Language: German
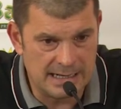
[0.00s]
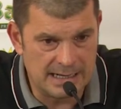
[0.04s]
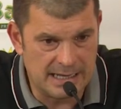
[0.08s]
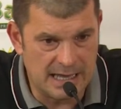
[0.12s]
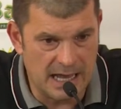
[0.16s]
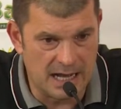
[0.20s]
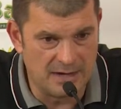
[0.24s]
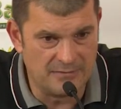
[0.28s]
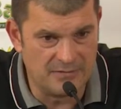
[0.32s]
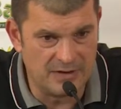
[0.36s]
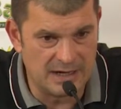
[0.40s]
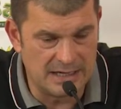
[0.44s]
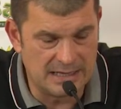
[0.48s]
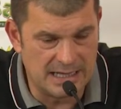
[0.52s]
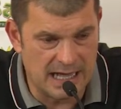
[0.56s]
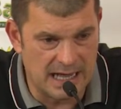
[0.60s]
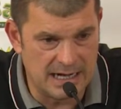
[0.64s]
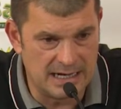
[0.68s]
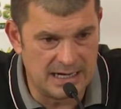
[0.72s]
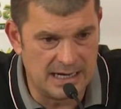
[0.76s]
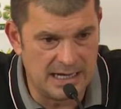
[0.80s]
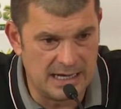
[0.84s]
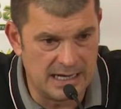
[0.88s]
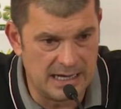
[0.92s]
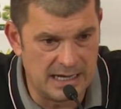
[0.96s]
gehen wir
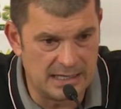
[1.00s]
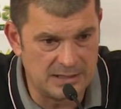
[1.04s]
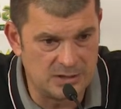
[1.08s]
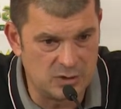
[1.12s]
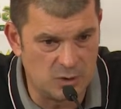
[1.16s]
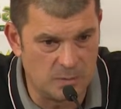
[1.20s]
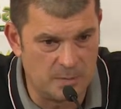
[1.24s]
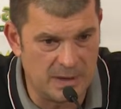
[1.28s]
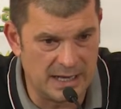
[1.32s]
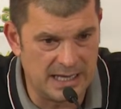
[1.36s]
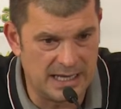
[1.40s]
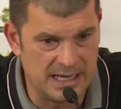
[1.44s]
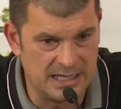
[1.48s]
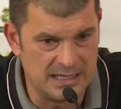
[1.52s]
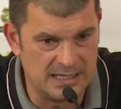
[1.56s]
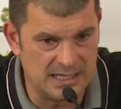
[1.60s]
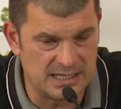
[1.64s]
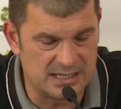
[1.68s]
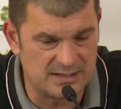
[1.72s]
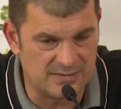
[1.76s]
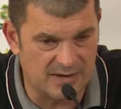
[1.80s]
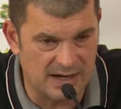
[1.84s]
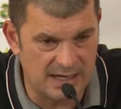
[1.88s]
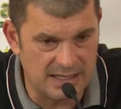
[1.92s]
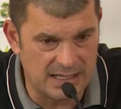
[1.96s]
dann zu Beginn
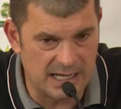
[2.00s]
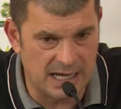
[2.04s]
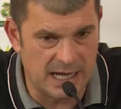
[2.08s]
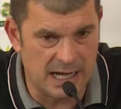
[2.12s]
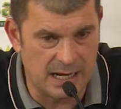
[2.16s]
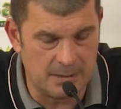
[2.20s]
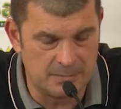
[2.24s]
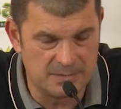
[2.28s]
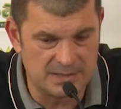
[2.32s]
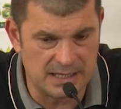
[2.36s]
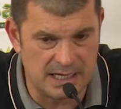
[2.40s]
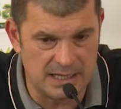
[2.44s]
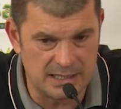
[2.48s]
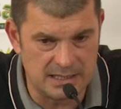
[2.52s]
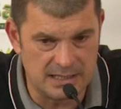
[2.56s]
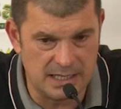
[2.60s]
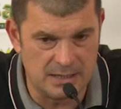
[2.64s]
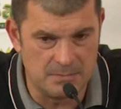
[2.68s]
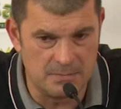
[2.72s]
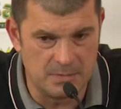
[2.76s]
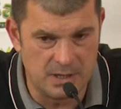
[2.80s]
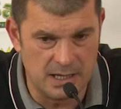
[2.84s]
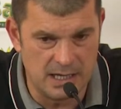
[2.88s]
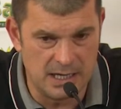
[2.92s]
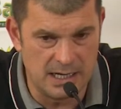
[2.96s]
der zweiten Halbzeit
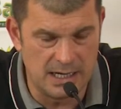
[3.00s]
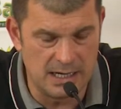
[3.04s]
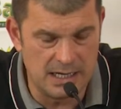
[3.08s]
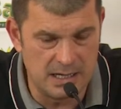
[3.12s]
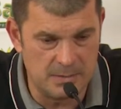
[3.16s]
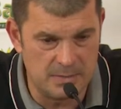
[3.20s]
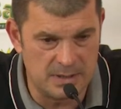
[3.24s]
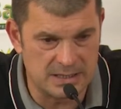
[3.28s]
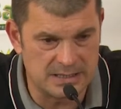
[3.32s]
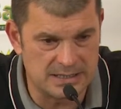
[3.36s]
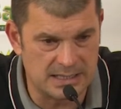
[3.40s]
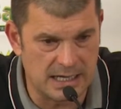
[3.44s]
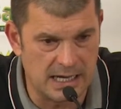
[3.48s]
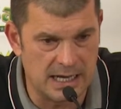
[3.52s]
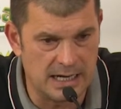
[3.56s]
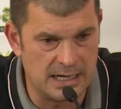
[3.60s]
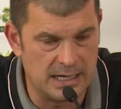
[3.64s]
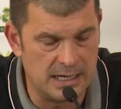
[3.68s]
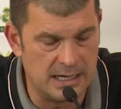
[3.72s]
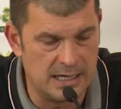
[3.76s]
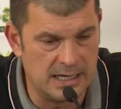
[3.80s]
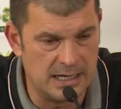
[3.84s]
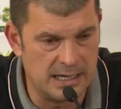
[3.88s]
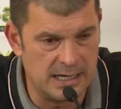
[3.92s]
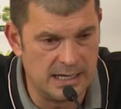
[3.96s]
im
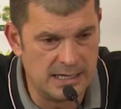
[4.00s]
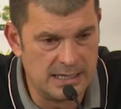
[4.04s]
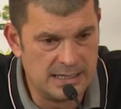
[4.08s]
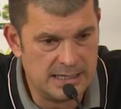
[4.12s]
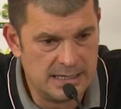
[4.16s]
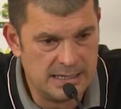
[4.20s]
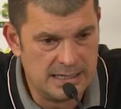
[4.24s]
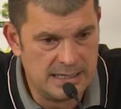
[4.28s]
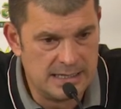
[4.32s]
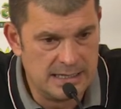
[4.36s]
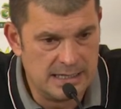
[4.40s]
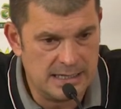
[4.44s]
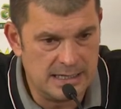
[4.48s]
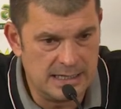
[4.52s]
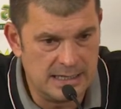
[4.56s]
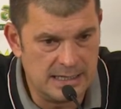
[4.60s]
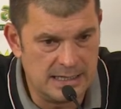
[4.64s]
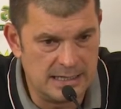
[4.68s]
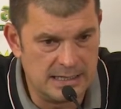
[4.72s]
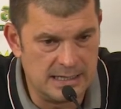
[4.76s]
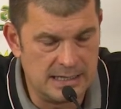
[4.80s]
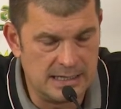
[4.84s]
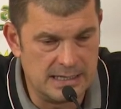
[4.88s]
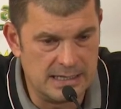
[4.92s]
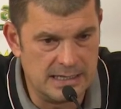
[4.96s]
Überzahl
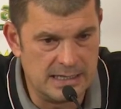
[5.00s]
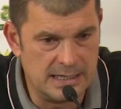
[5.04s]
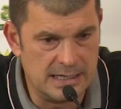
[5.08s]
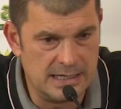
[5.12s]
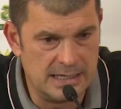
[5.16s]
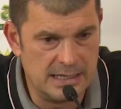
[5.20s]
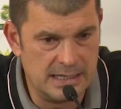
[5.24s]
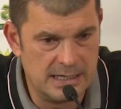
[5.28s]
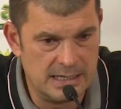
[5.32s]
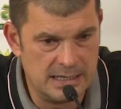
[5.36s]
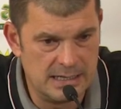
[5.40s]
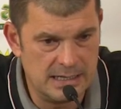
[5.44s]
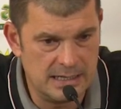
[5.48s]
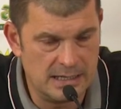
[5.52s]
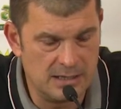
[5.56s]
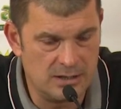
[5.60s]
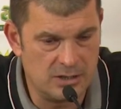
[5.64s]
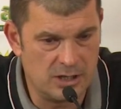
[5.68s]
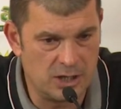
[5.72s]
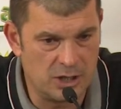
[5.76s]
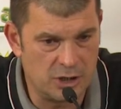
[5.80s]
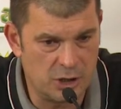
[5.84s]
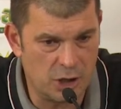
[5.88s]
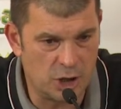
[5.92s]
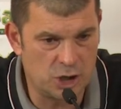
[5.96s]
in, in
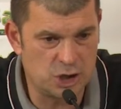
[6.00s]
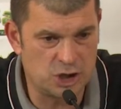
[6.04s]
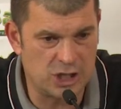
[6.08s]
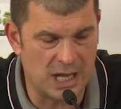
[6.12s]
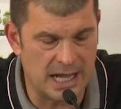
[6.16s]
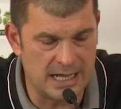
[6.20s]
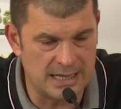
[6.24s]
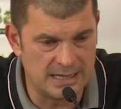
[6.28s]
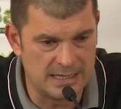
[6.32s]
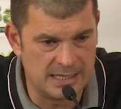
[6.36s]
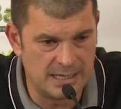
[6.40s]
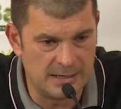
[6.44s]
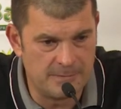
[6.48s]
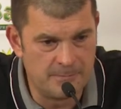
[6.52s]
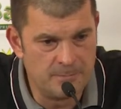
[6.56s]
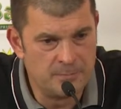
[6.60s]
den Rückstand.